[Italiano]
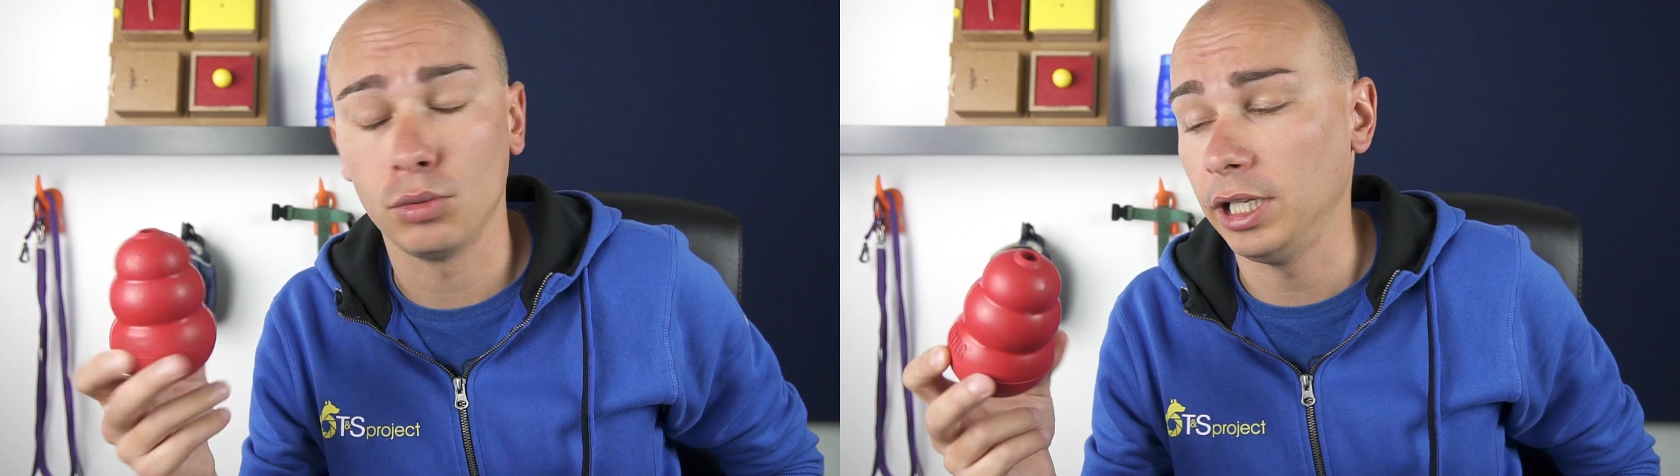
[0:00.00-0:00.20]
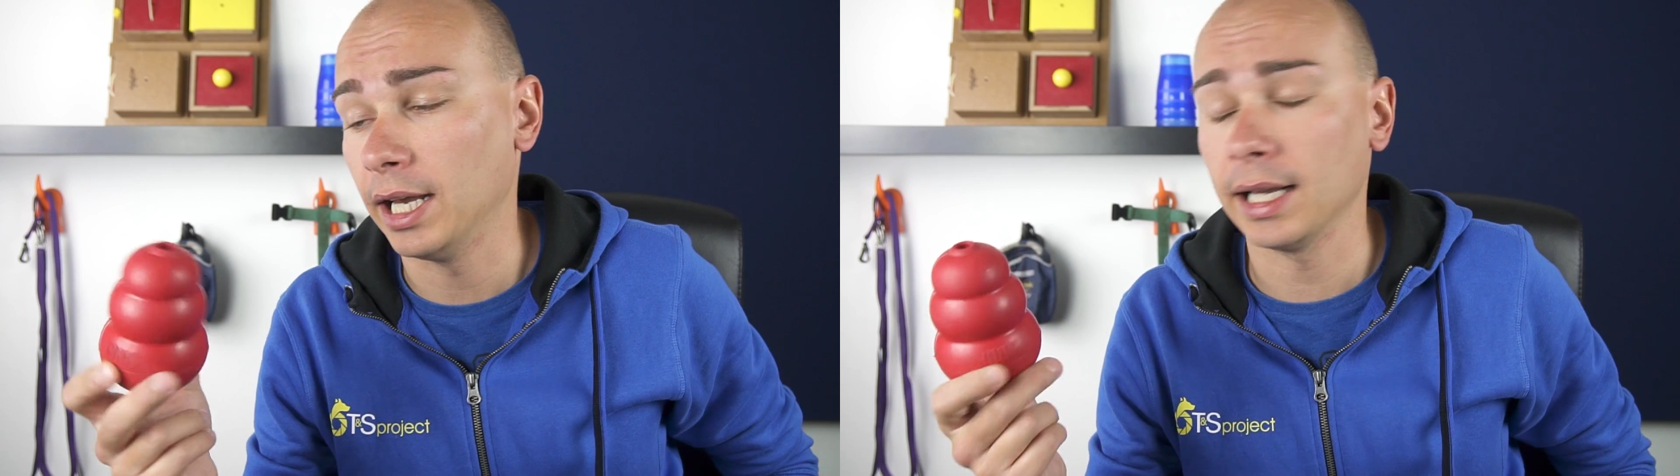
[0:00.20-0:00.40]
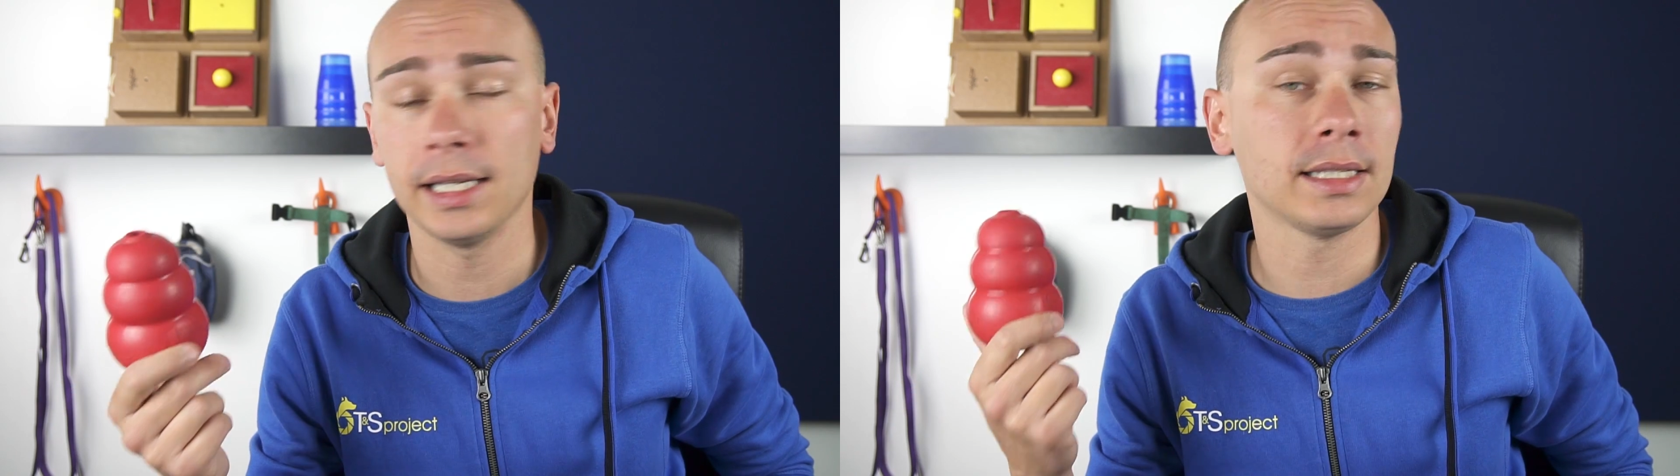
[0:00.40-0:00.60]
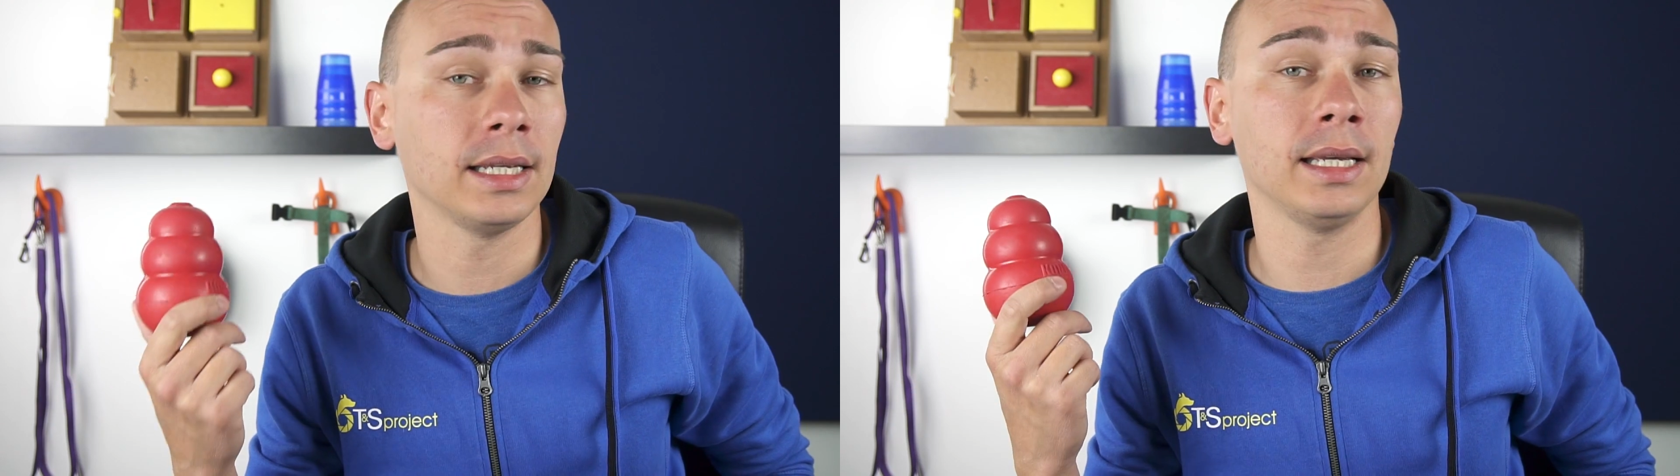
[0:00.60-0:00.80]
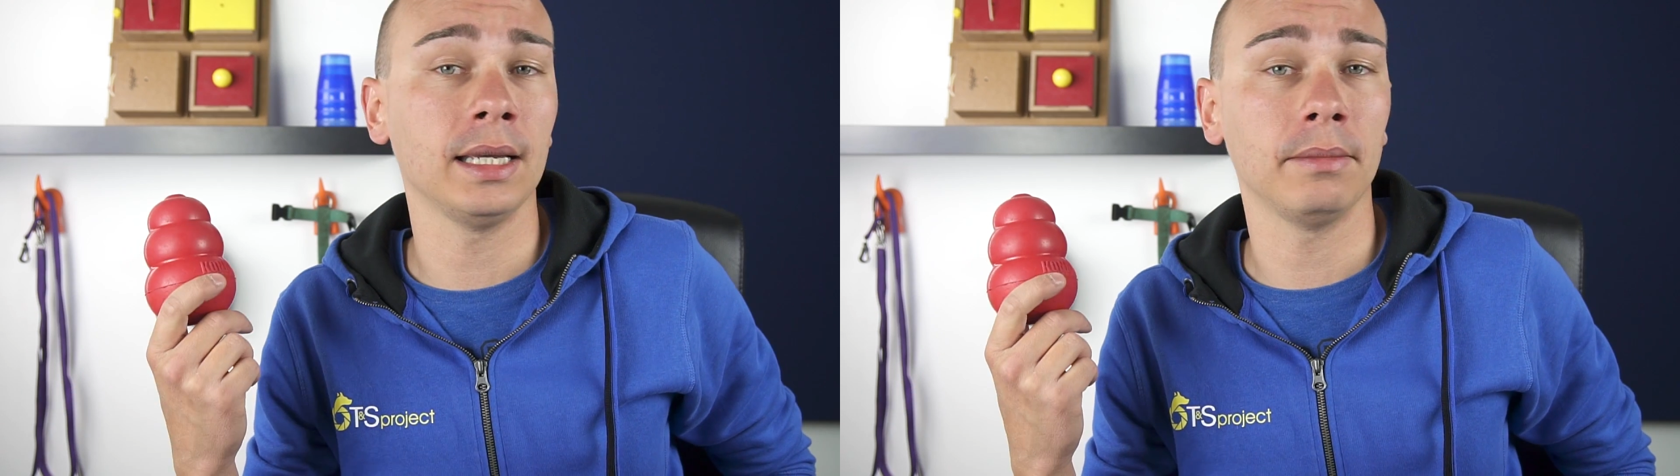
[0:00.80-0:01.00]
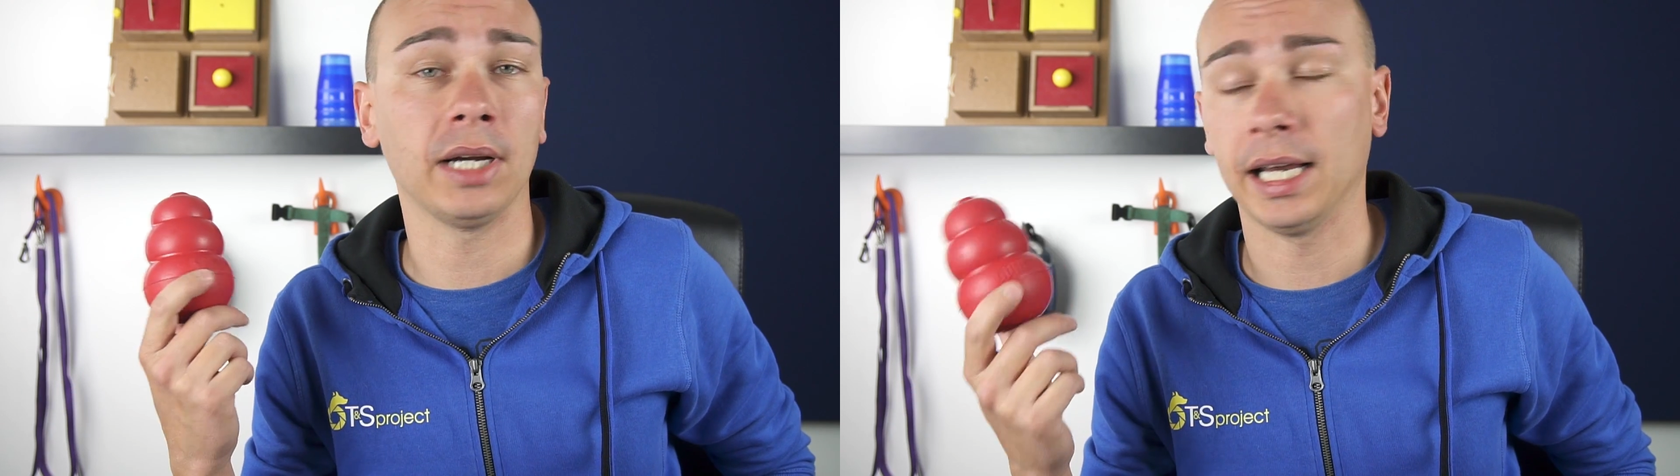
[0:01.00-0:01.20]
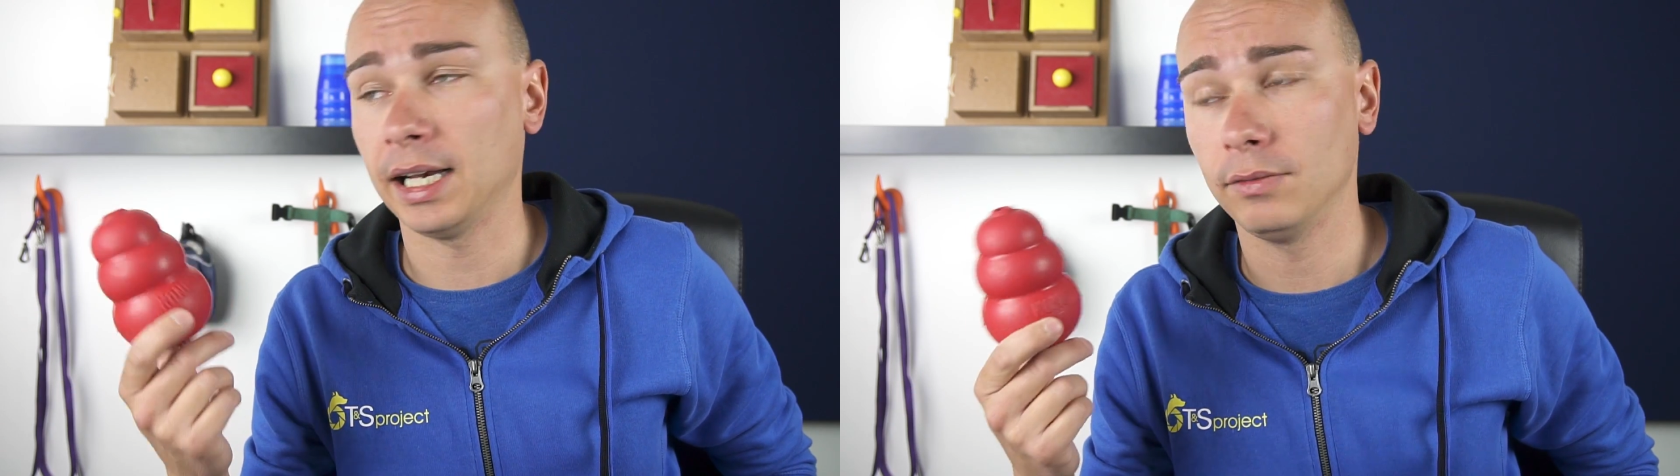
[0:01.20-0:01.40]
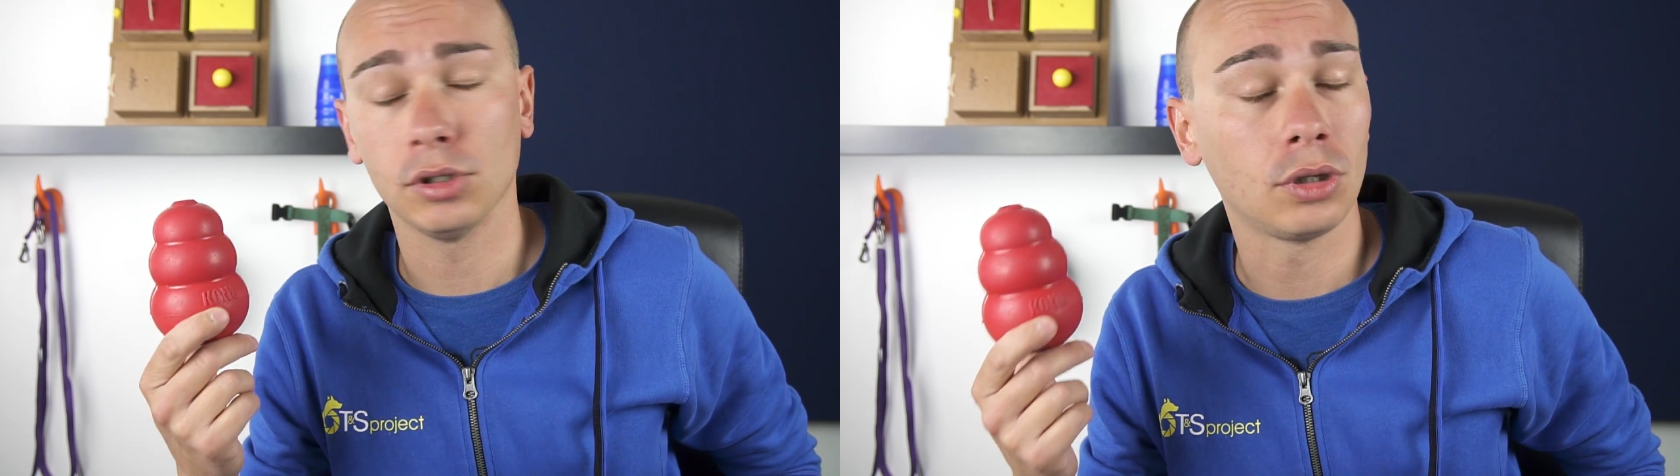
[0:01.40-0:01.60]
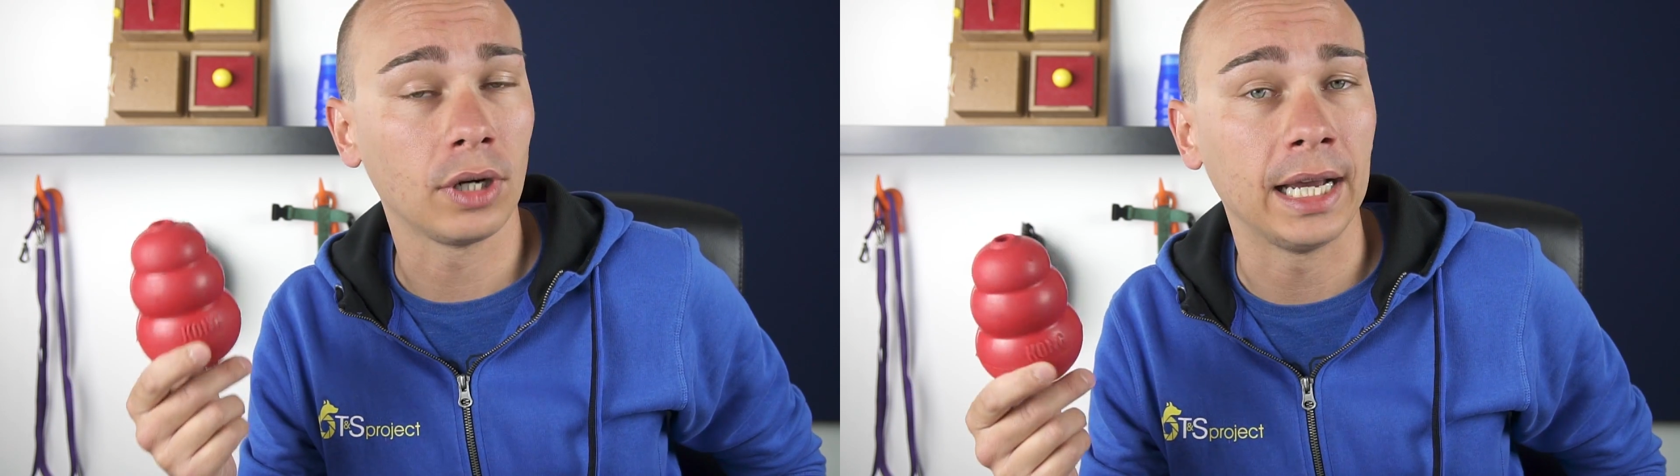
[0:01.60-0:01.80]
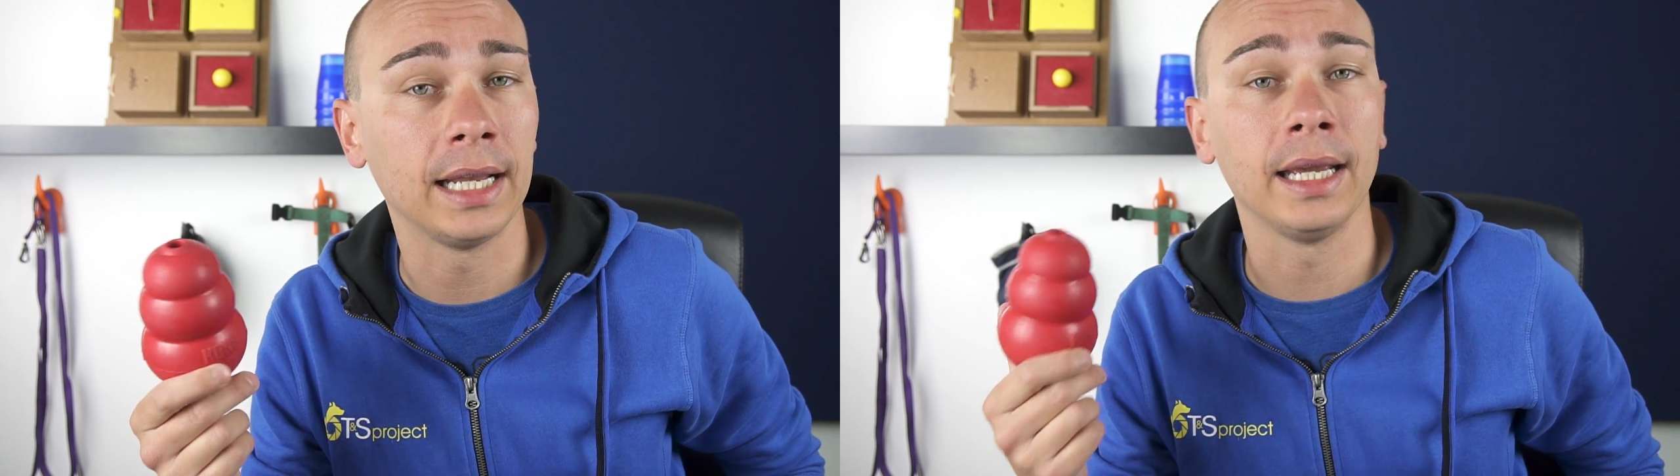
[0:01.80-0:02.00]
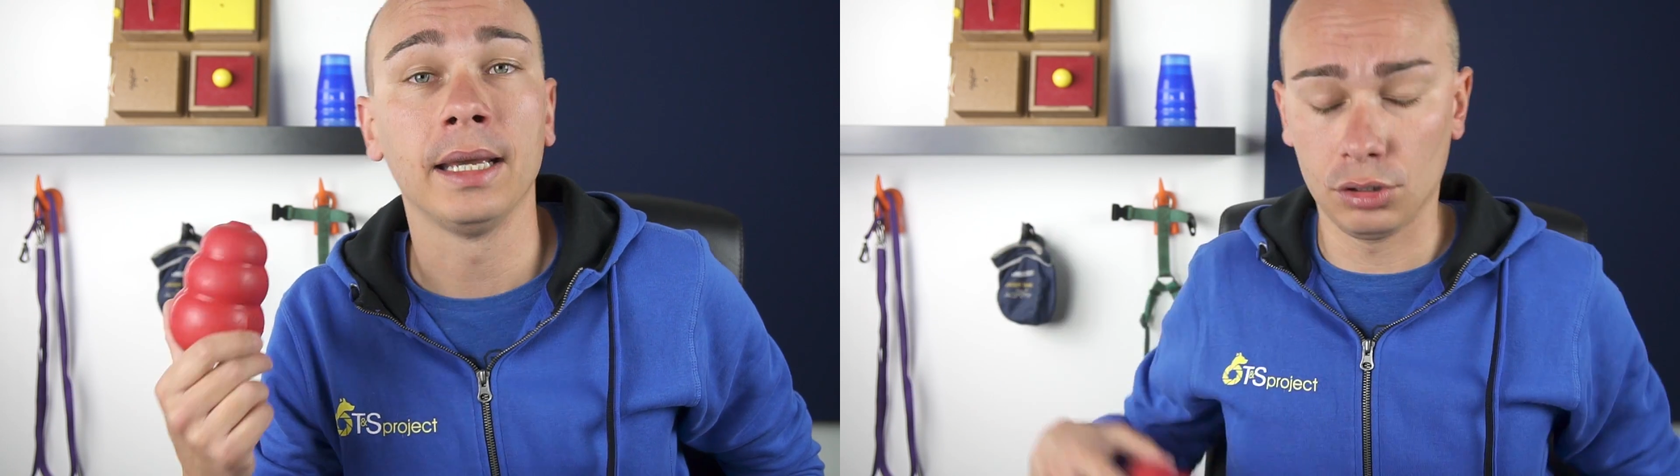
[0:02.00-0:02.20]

quindi anche se magari il vostro cane